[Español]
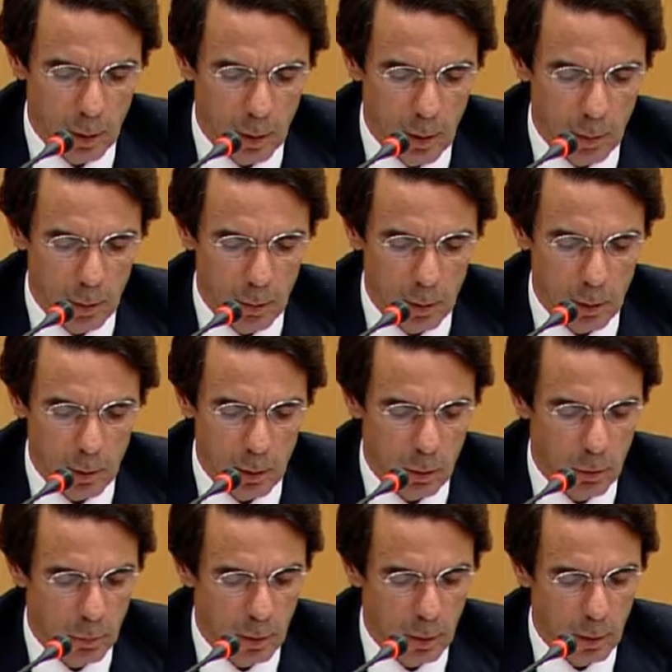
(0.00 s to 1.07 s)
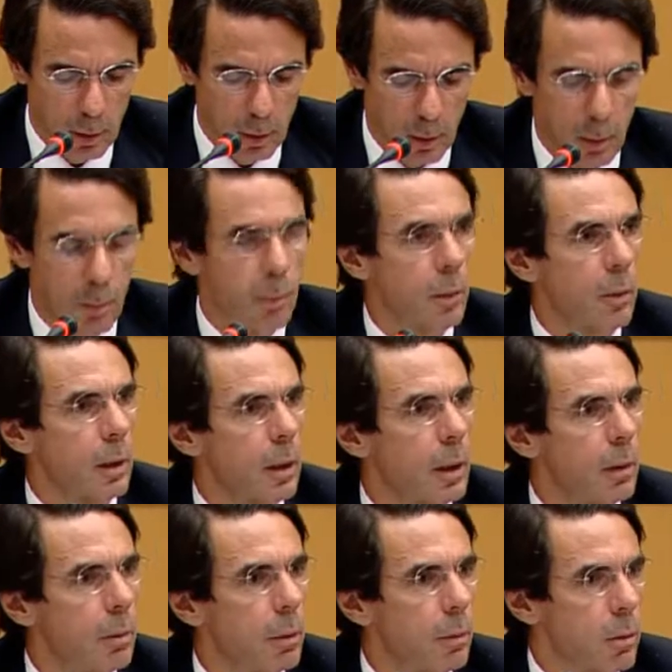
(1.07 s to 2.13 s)
clama Marcelo Pera en por qué
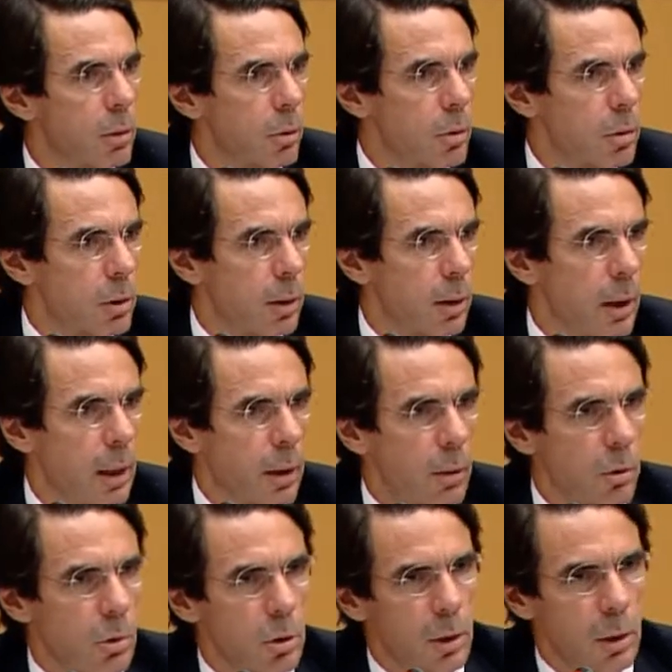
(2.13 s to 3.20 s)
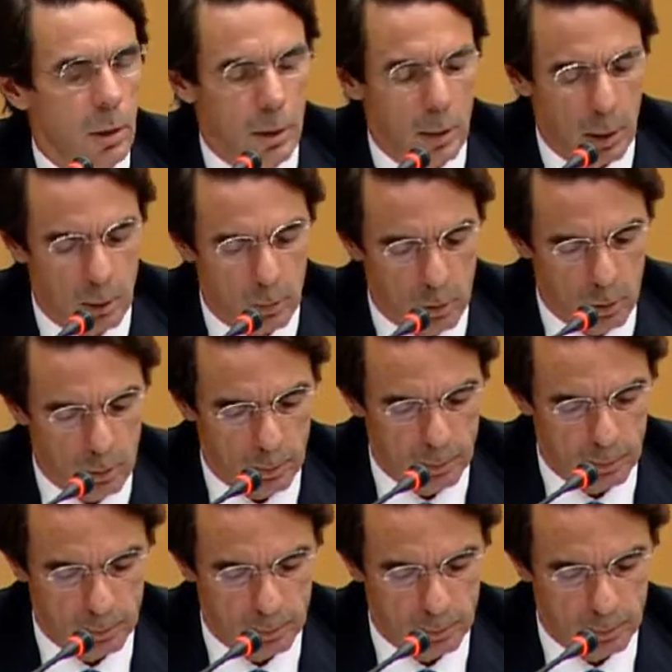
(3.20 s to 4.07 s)
debemos considerarnos cristianos.